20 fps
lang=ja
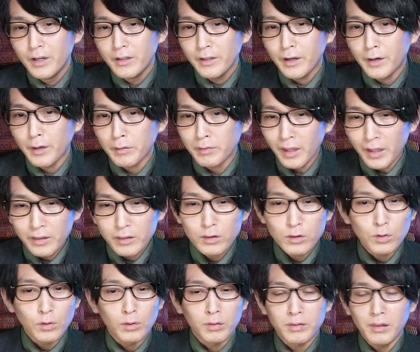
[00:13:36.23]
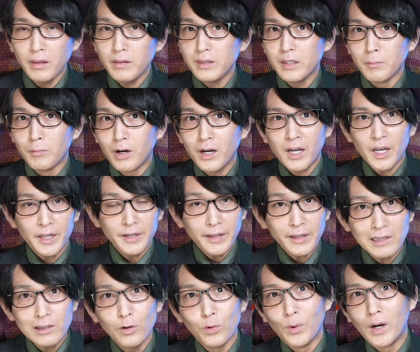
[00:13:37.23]
だから33でもか
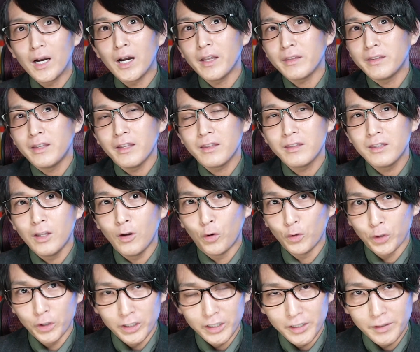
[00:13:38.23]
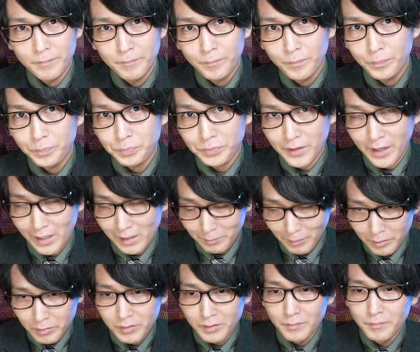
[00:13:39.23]
なりの若手っていうことになり
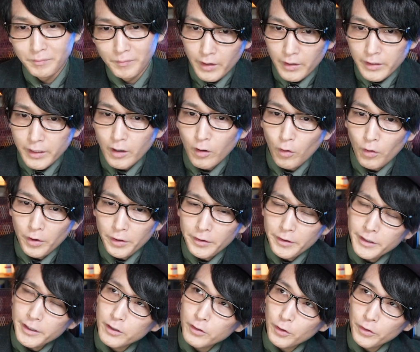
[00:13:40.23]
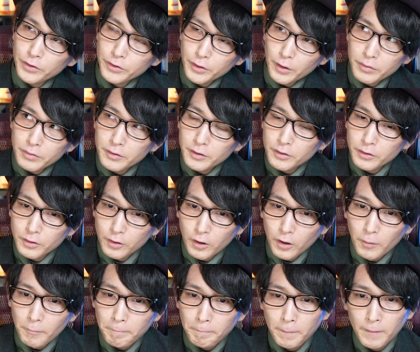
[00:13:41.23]
ます。で、これはね、ひょっとする
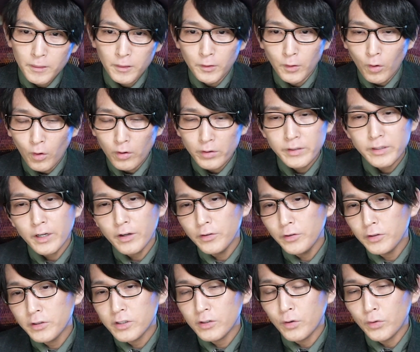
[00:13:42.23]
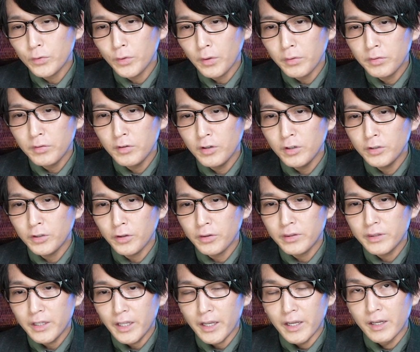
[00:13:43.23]
と、その翻訳の仕事をする人っ
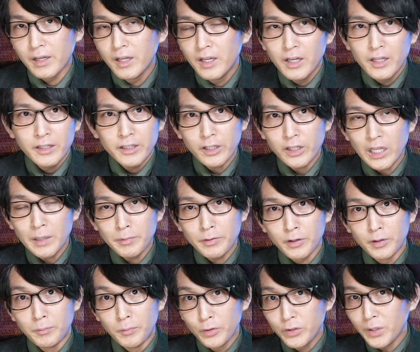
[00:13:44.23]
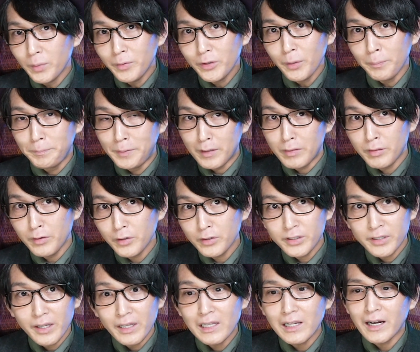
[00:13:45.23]
て、例えばそのもともと別の
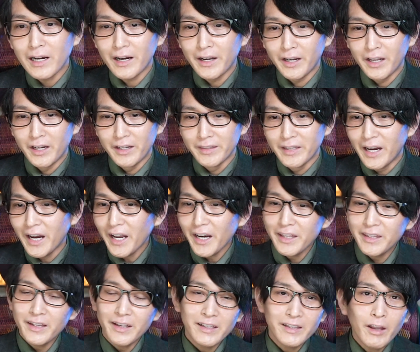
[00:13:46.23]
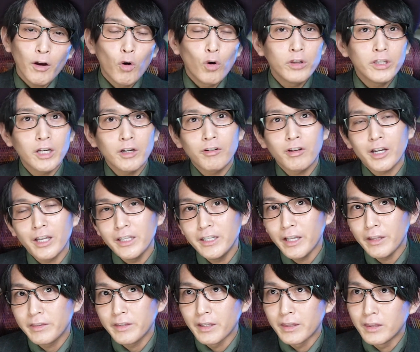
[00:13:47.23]
キャリアから流れてきて翻訳家に
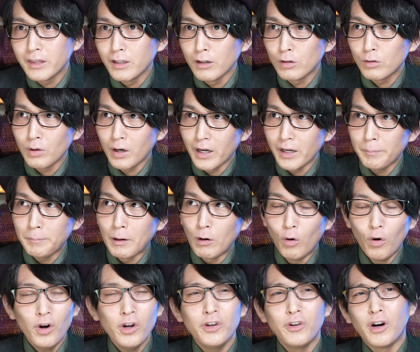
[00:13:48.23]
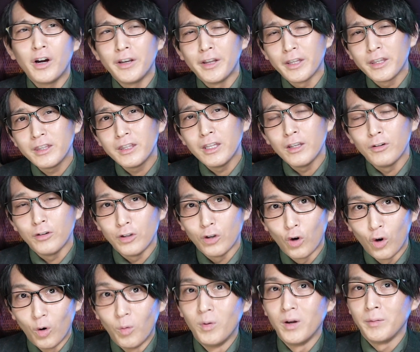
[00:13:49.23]
なったっていう人がやっぱ多いのかなっていうふうに
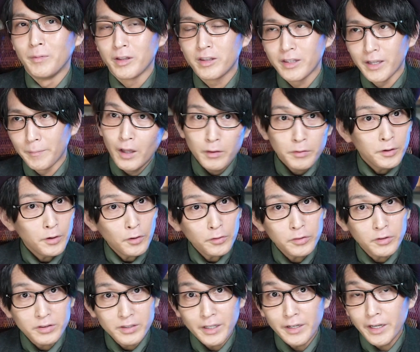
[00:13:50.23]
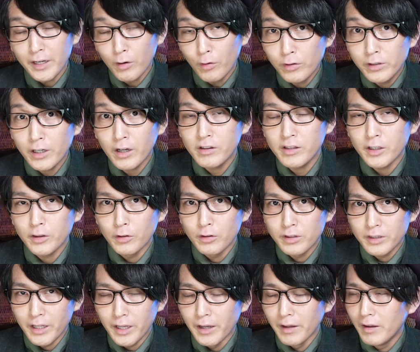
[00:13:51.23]
思いました。それこそ社内翻訳者と
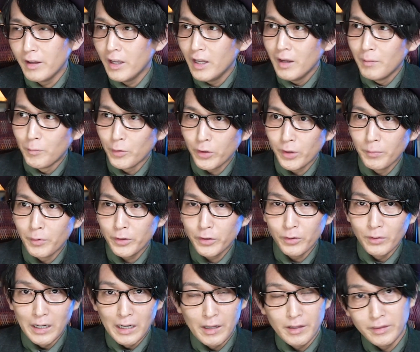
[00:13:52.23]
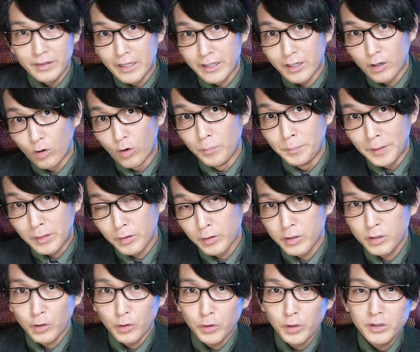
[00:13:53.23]
して、もともとは何か別の
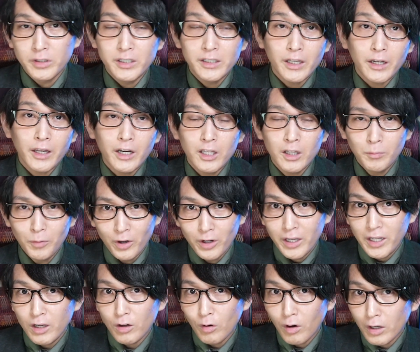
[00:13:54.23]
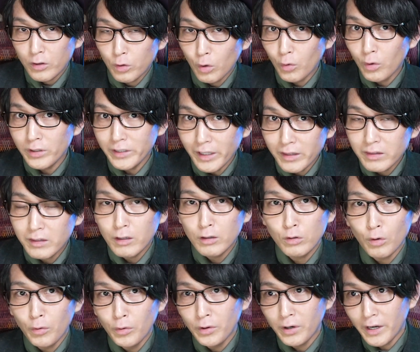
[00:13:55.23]
仕事をしていたけれども、英語が得意だっていう
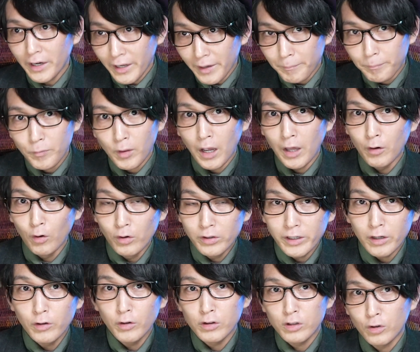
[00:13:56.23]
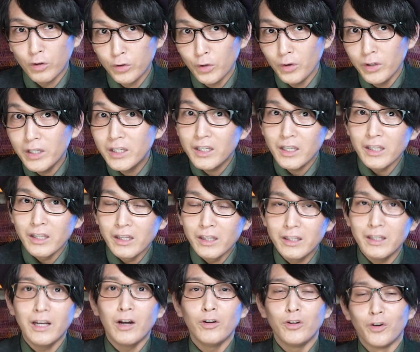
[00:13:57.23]
ところから、翻訳の仕事を一気に
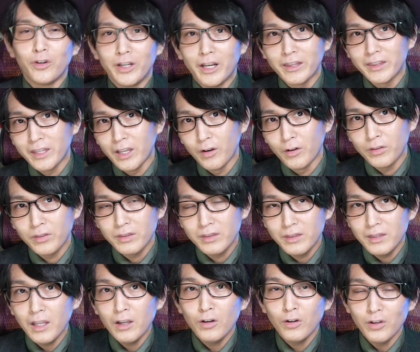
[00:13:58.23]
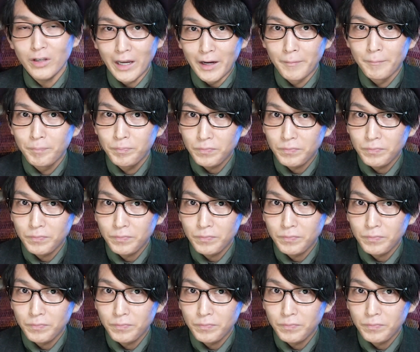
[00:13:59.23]
担うようになったよっていうような、